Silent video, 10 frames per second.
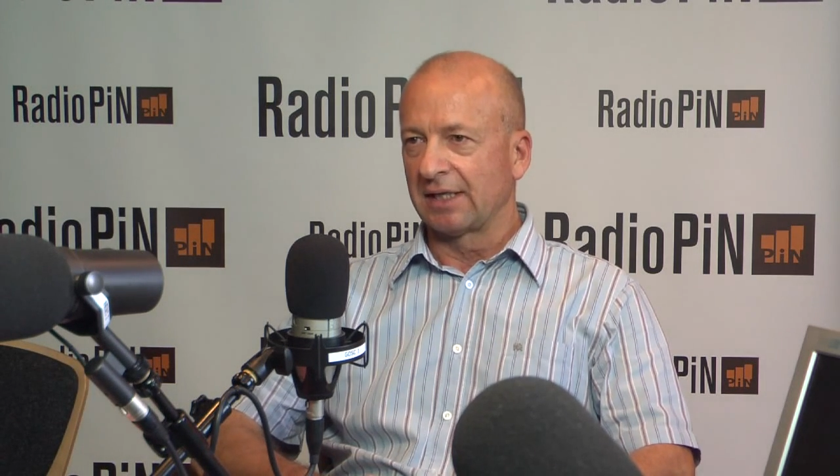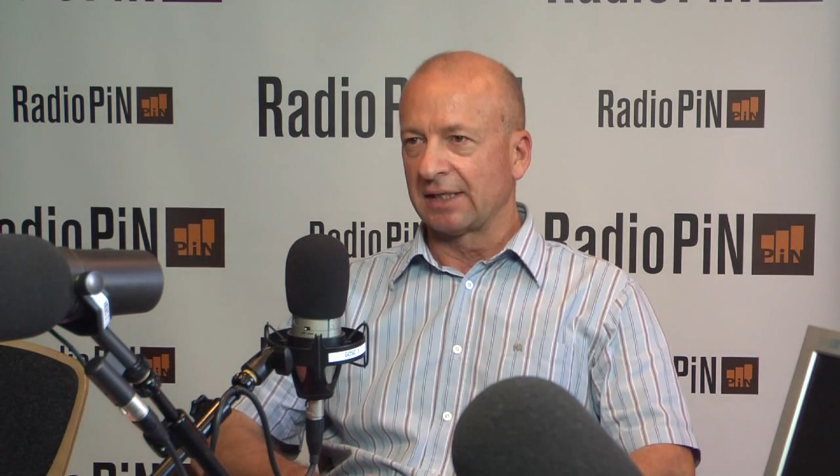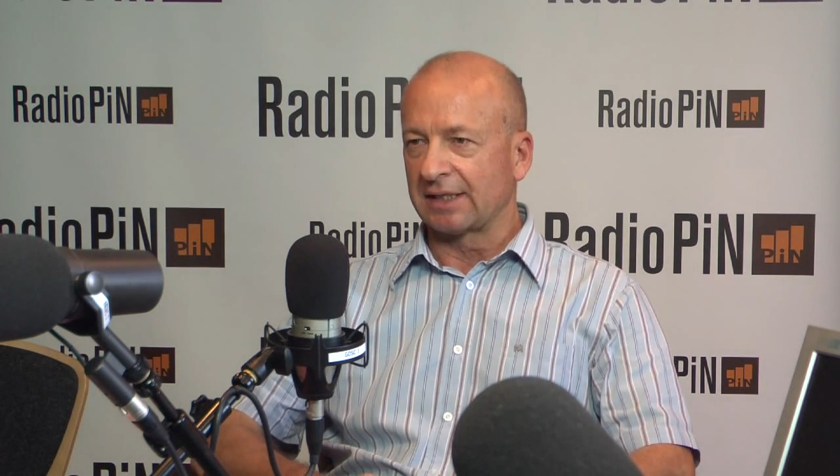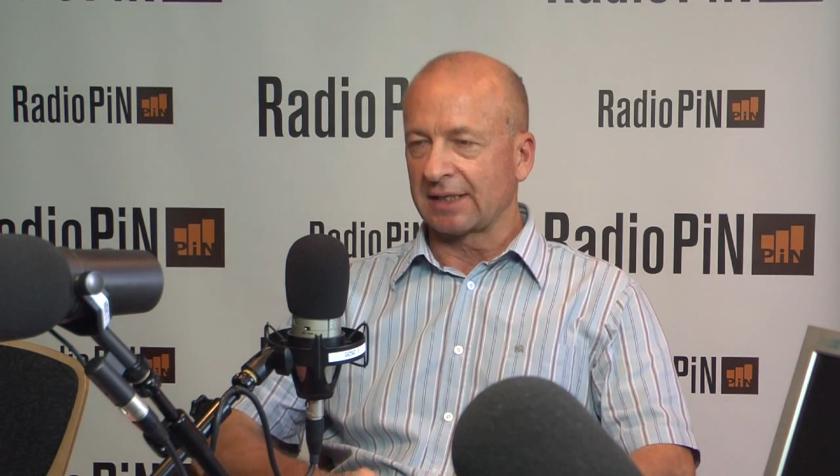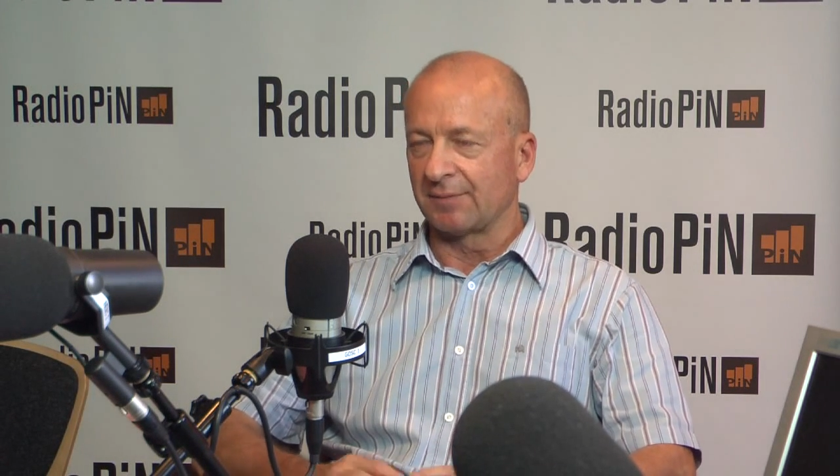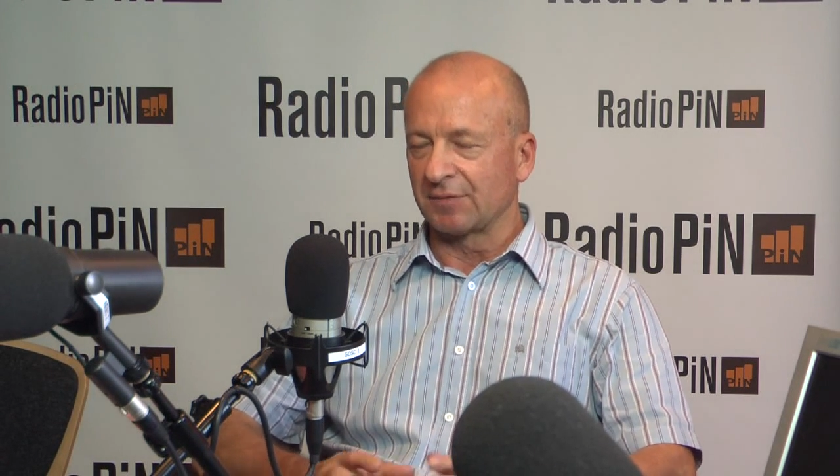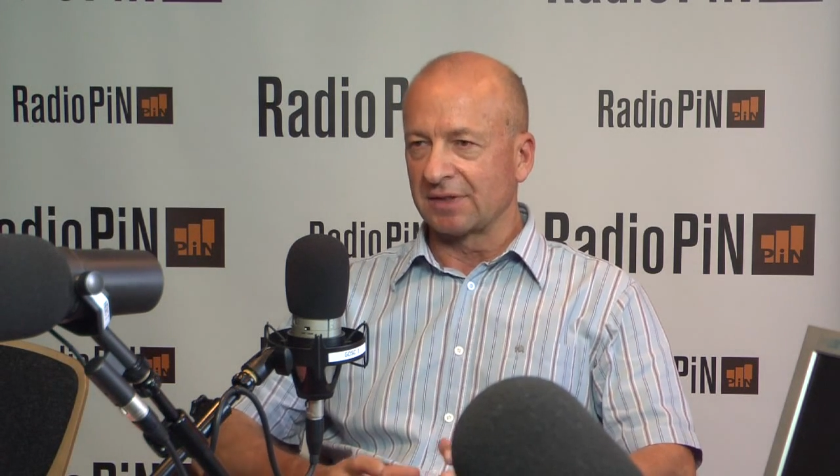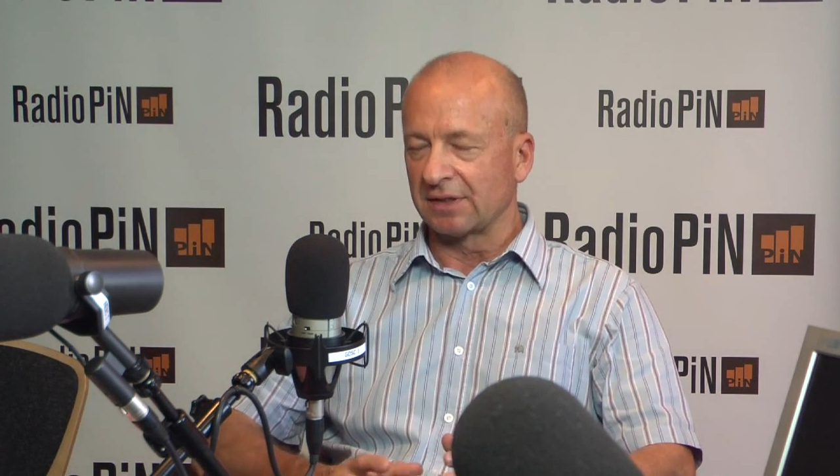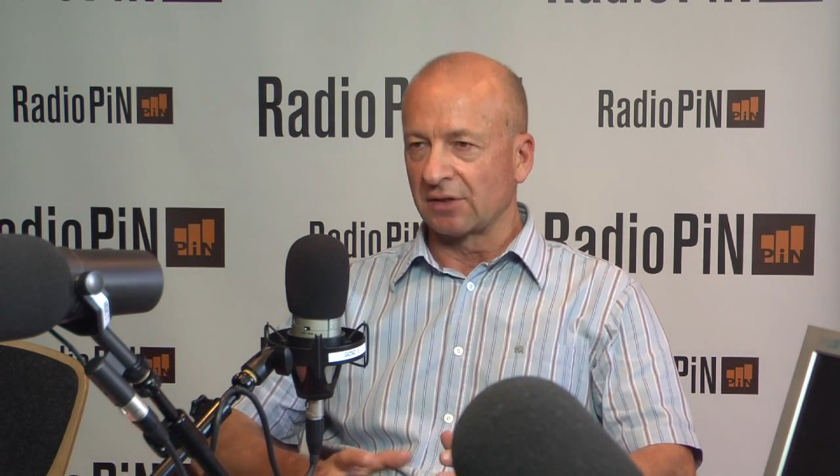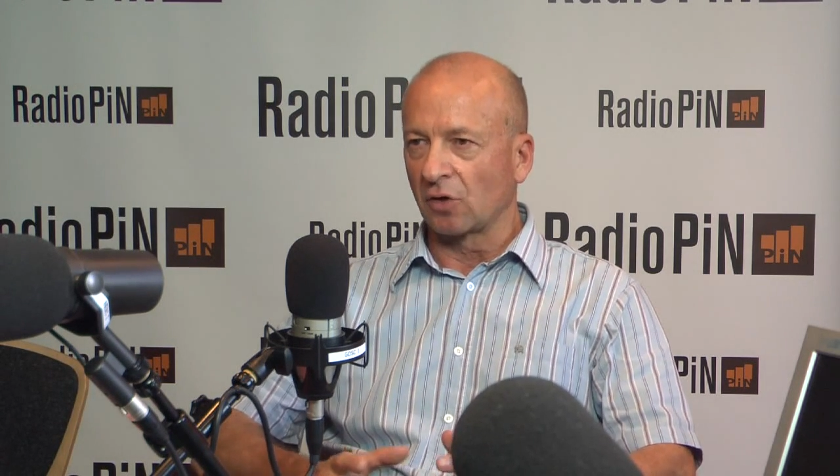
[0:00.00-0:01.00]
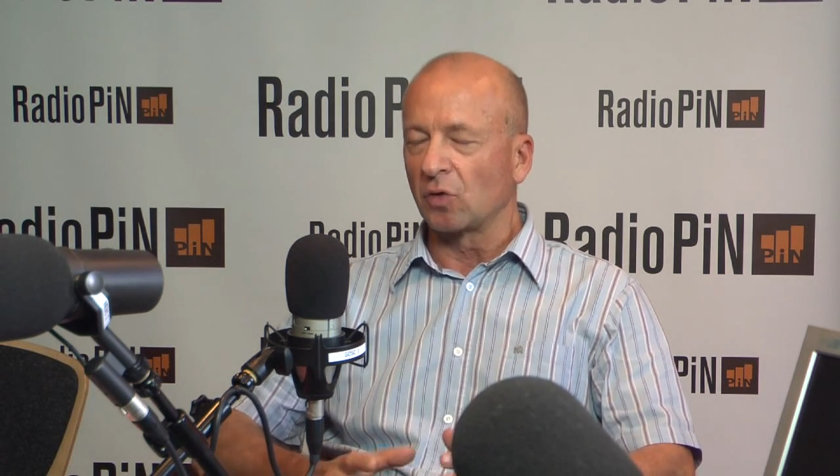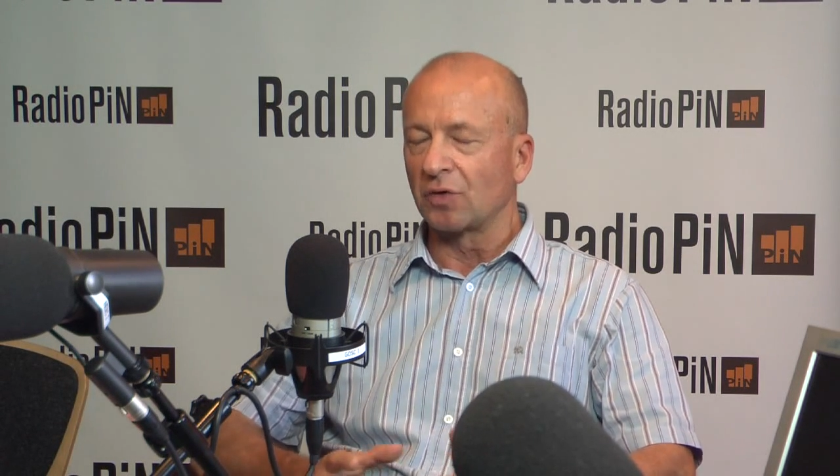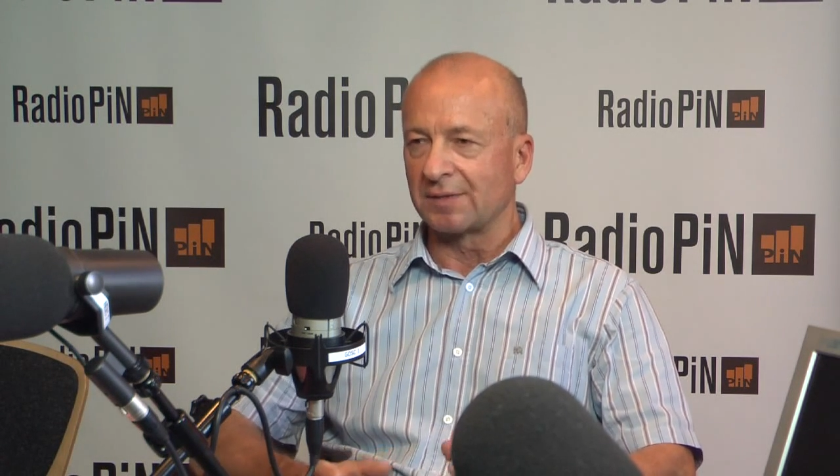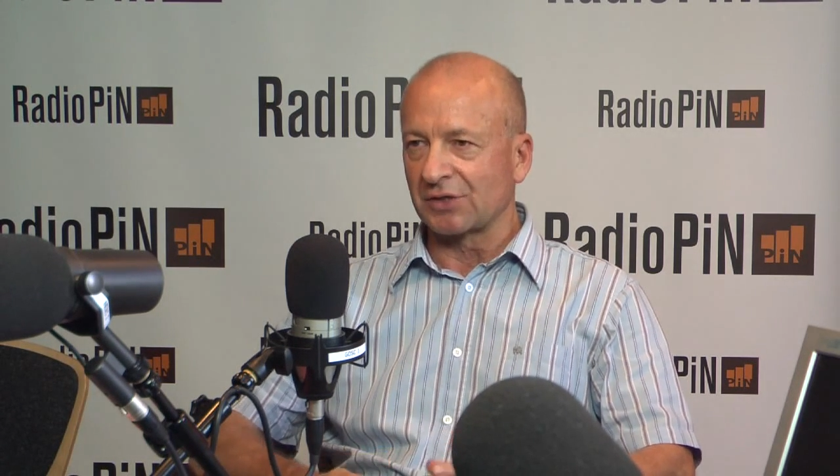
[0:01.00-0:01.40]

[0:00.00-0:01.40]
e, takim e, ogólnym